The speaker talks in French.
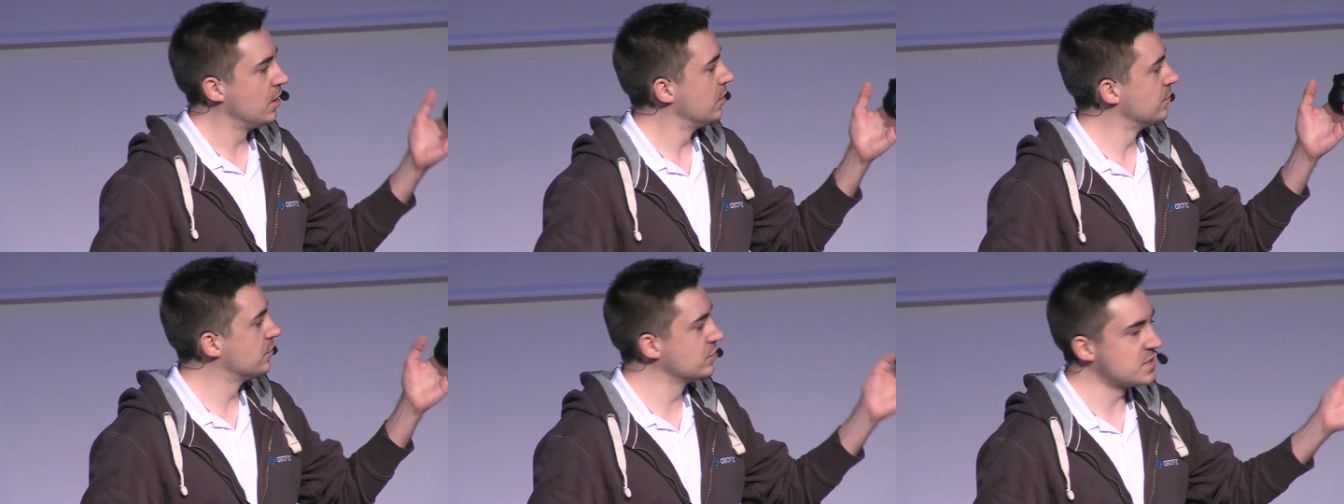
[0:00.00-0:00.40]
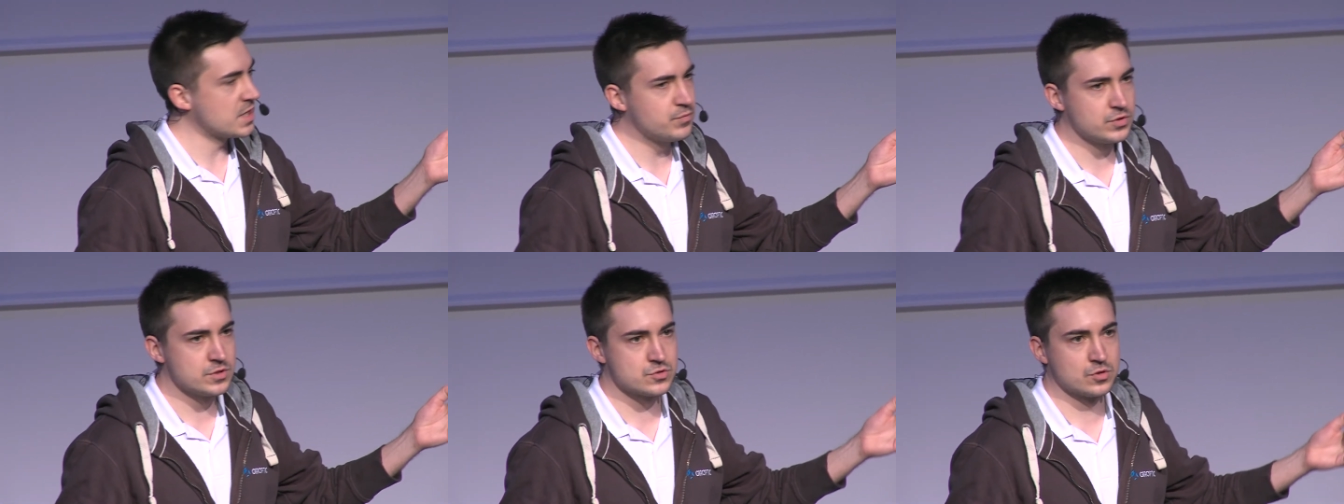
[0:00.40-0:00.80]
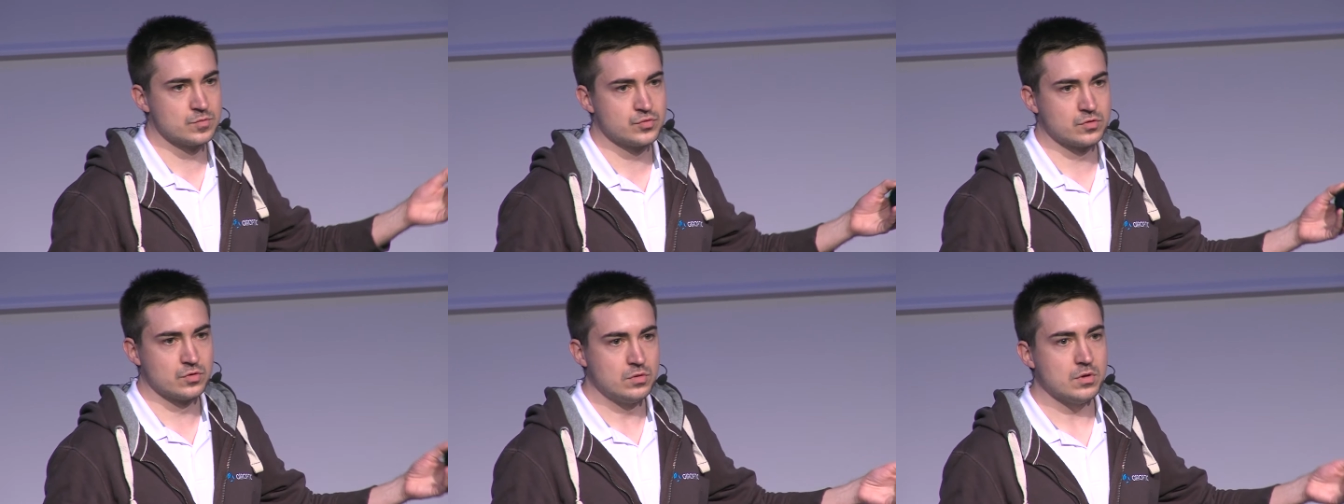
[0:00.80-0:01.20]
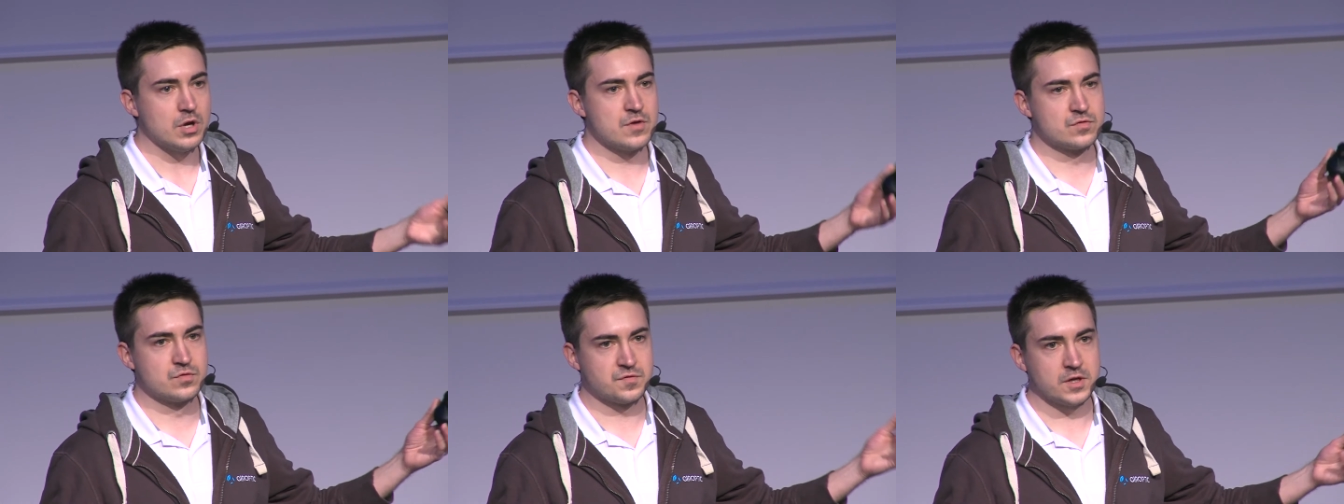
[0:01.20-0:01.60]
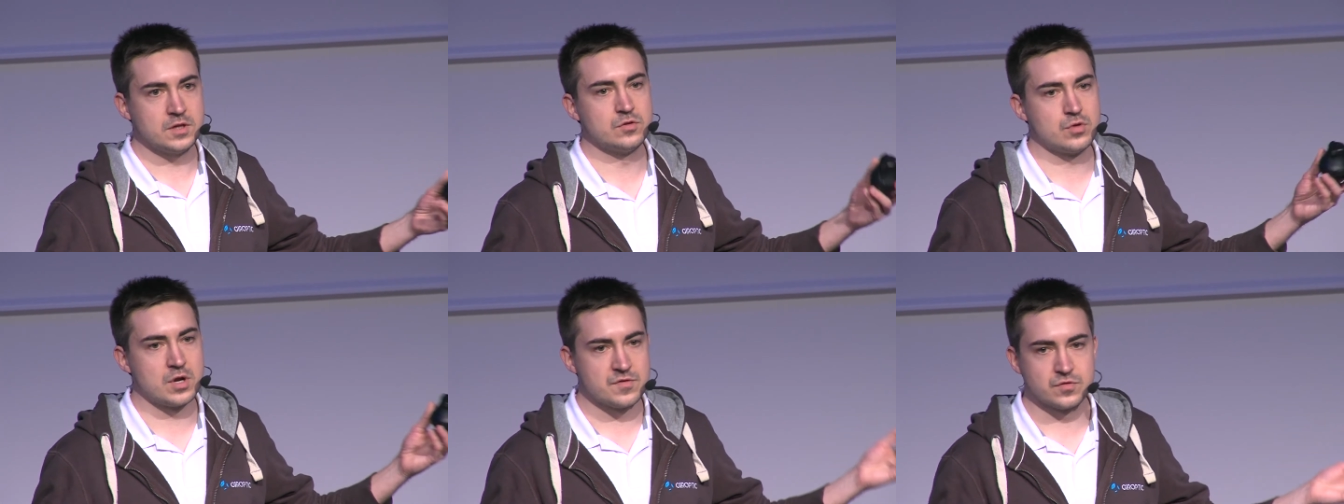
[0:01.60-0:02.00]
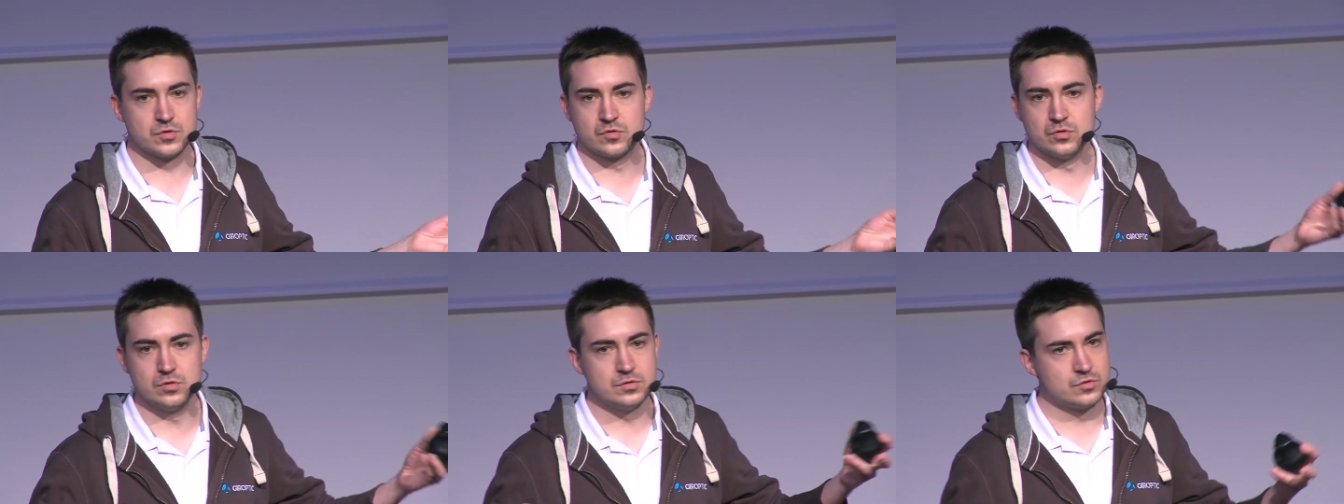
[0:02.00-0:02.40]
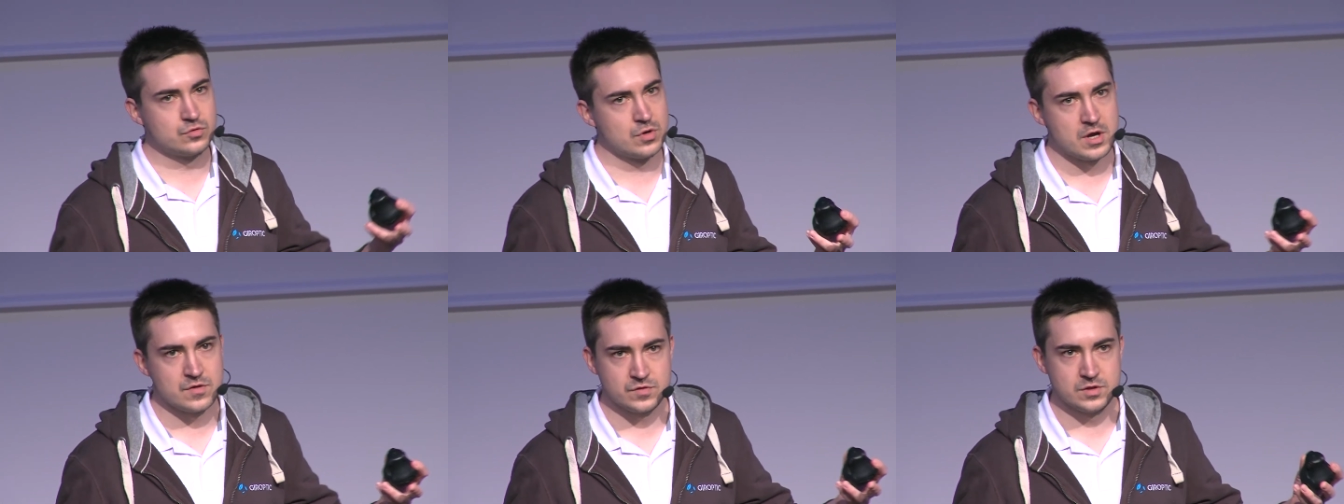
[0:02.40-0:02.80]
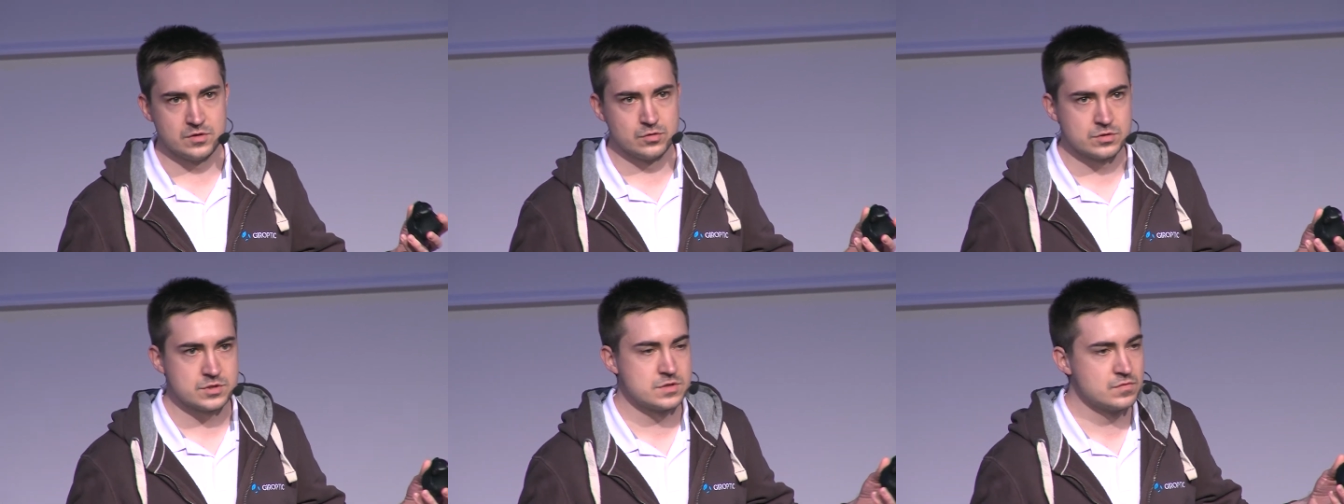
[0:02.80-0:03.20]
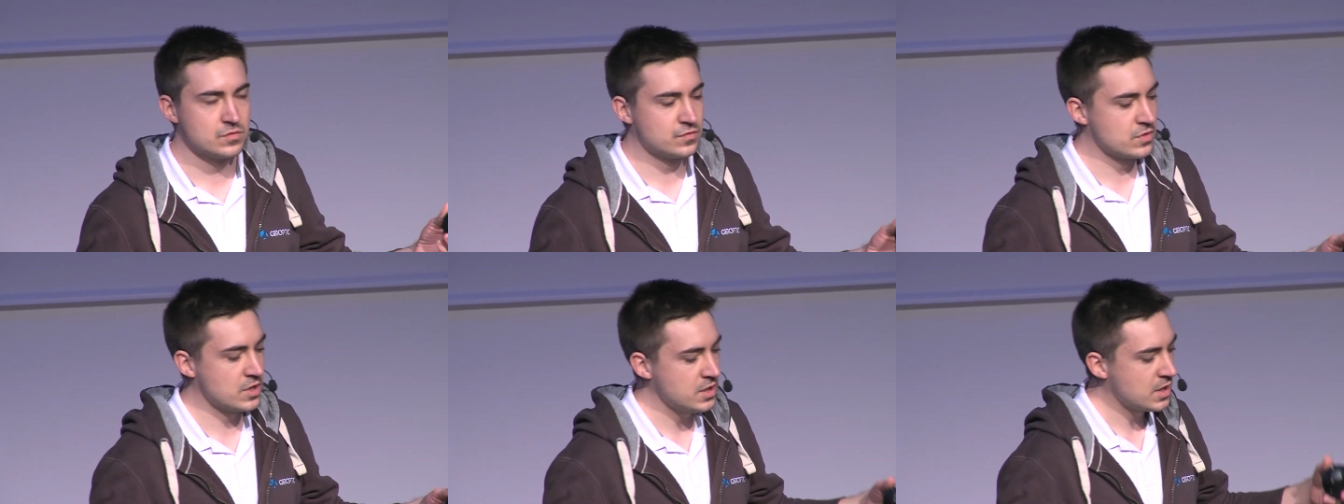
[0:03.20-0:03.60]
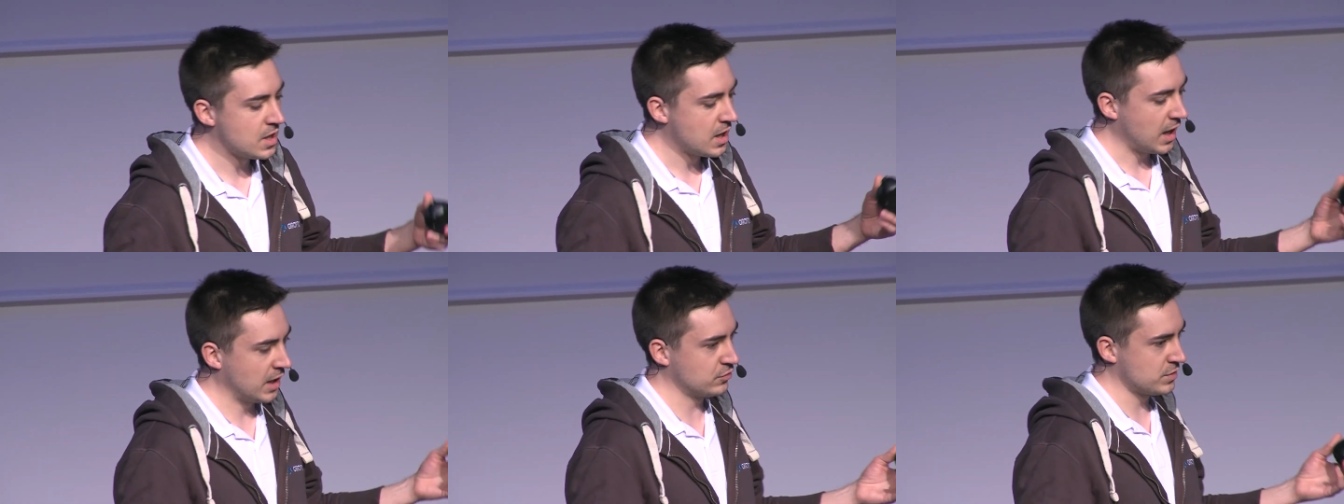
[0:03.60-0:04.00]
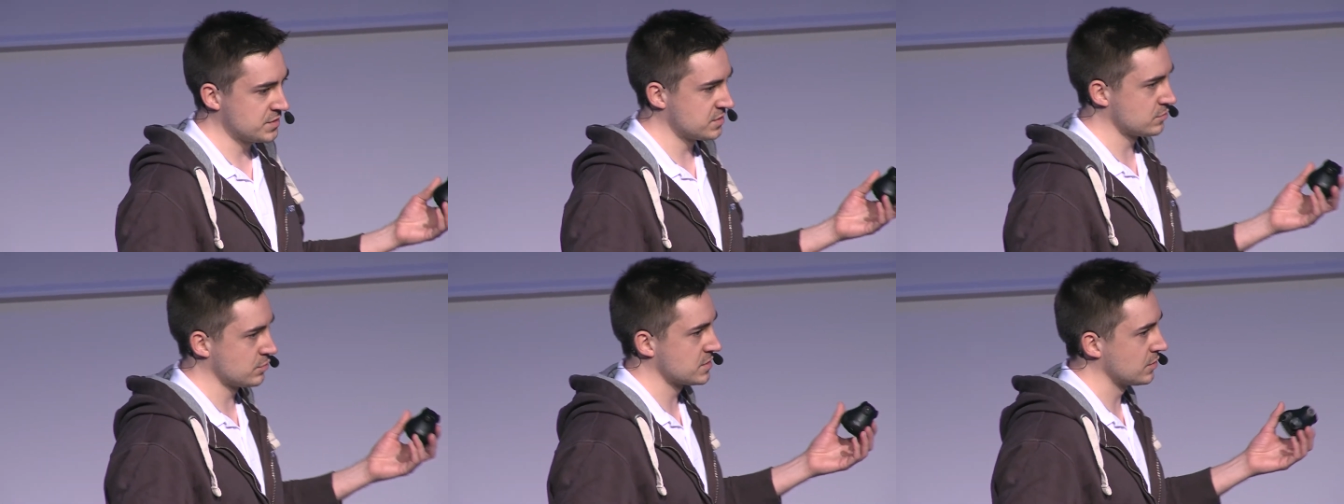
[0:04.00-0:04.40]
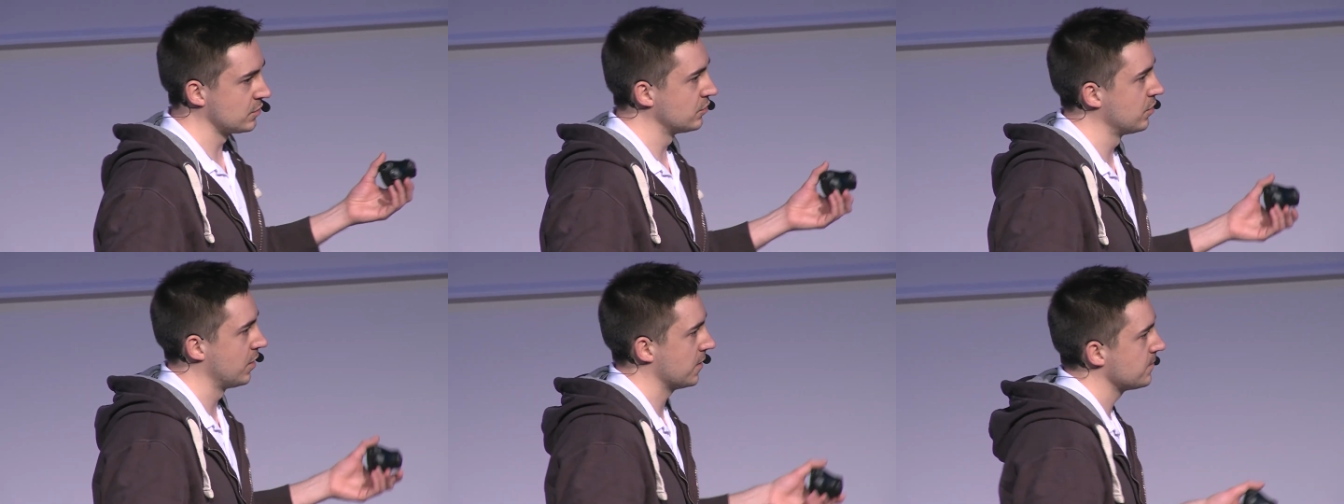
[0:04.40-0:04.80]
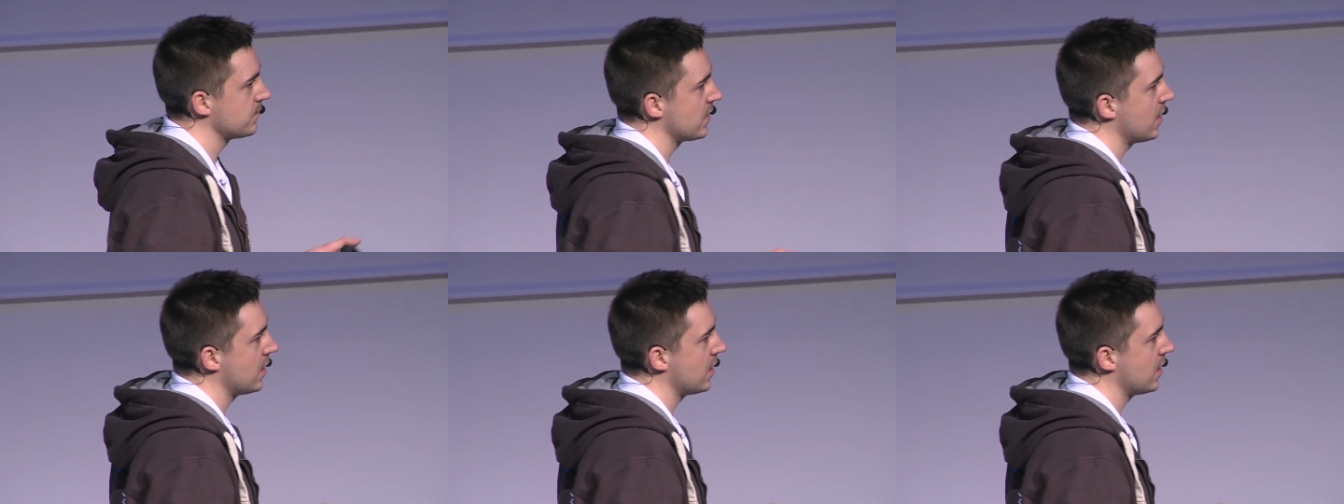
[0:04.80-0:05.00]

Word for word: vous appuyez sur le bouton et vous faites de la photo, de la vidéo si vous le voulez, à 360 degrés.